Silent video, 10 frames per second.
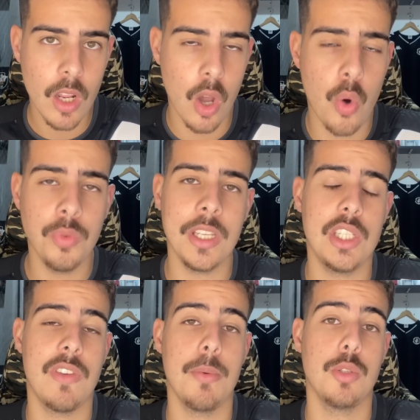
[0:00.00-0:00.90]
Ontem
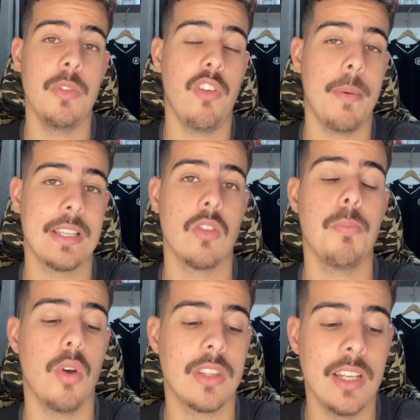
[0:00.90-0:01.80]
tivemos uma informação
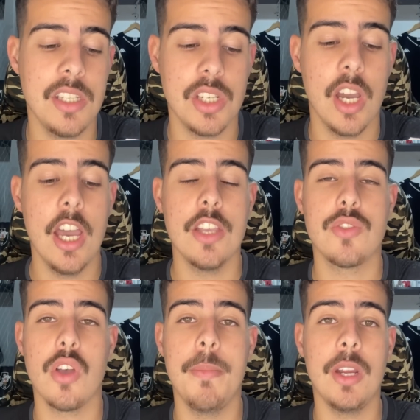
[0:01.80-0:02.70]
importante
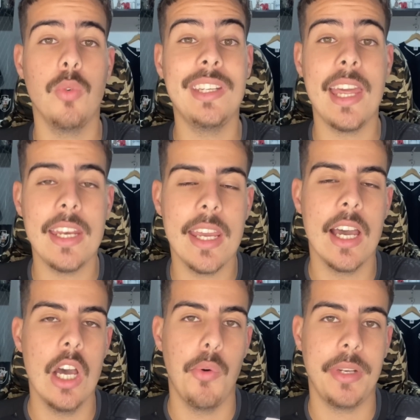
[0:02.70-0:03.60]
sobre o Nenê.
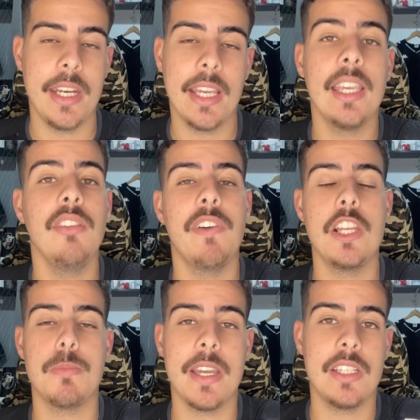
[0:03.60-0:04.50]
O Nenê que
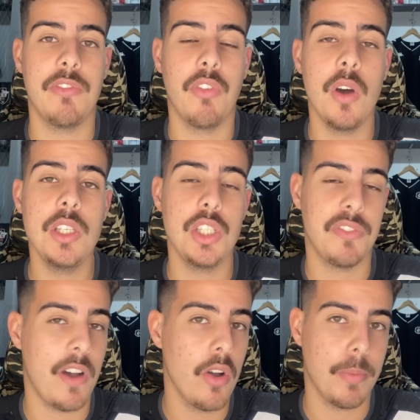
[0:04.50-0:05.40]
infelizmente foi
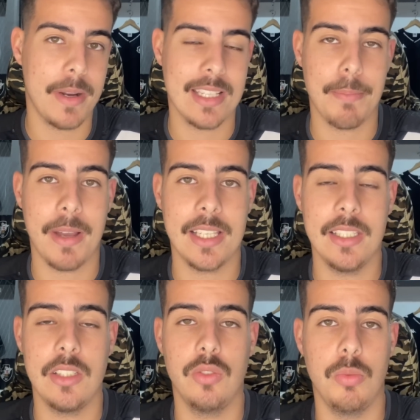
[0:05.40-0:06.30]
desfalque para essa
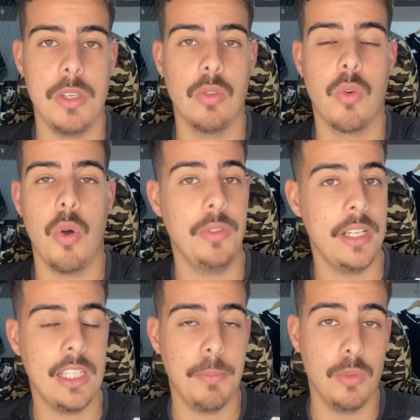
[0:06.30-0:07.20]
partida de domingo contra
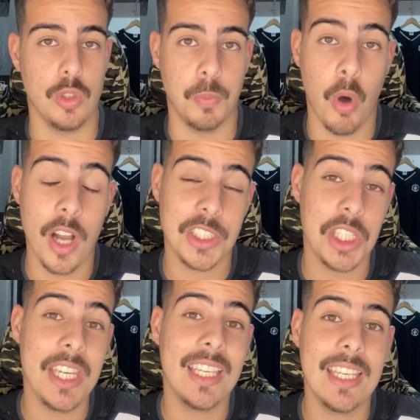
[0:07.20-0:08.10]
a equipe do esporte.
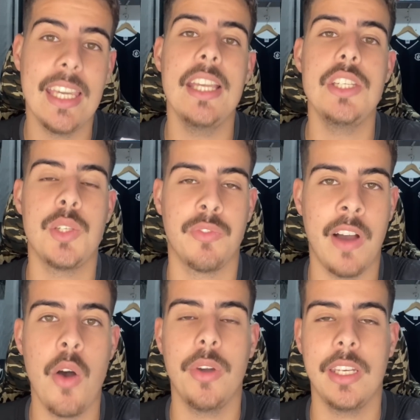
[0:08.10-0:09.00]
E que
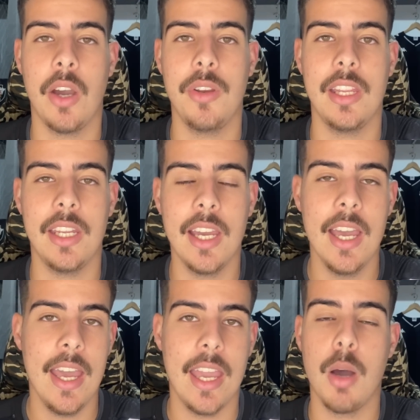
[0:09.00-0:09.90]
desfalque, né? O Nenê
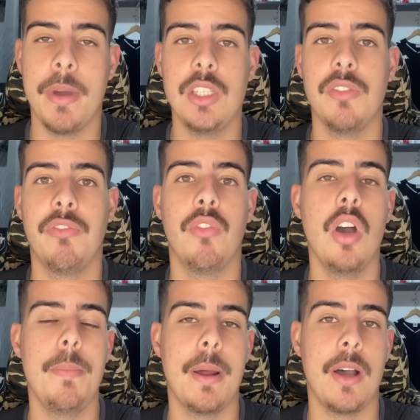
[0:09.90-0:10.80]
realmente
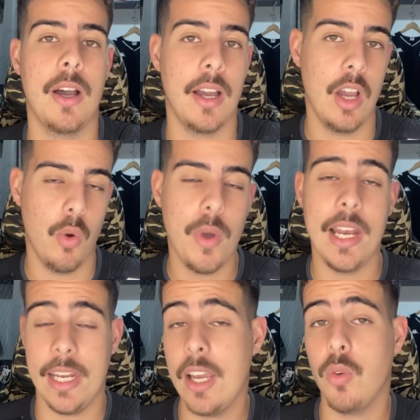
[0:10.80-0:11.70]
foi para o
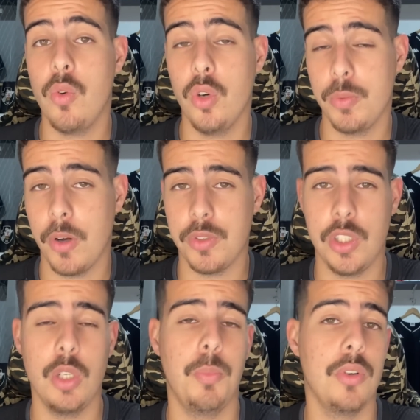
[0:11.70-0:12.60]
elenco Cruz
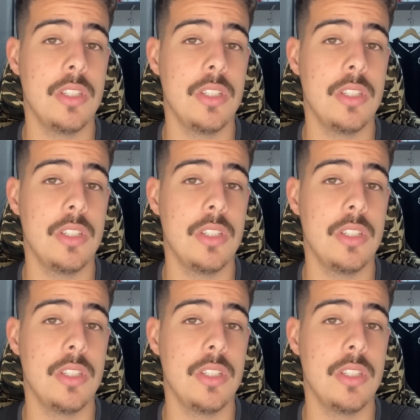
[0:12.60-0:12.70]
Maltino, para o